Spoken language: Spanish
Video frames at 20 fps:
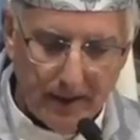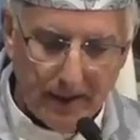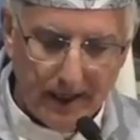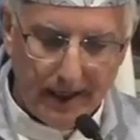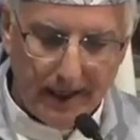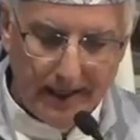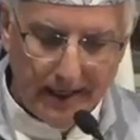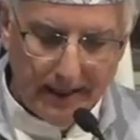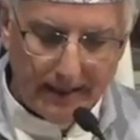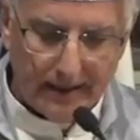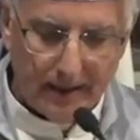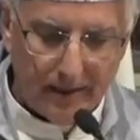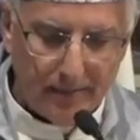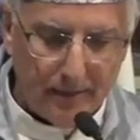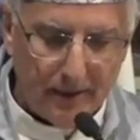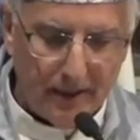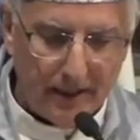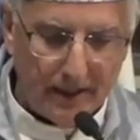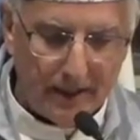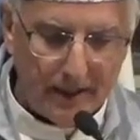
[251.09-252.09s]
En este
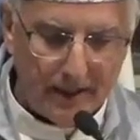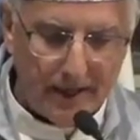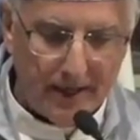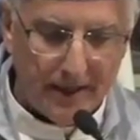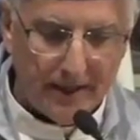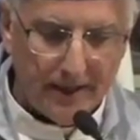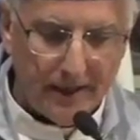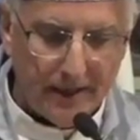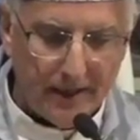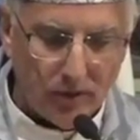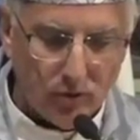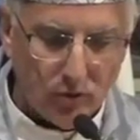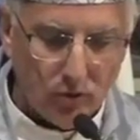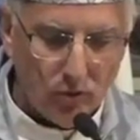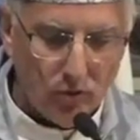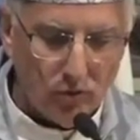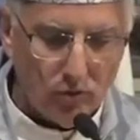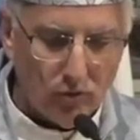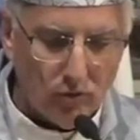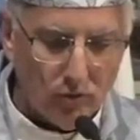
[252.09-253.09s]
peregrinar de
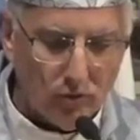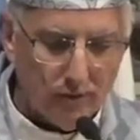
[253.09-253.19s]
Jesús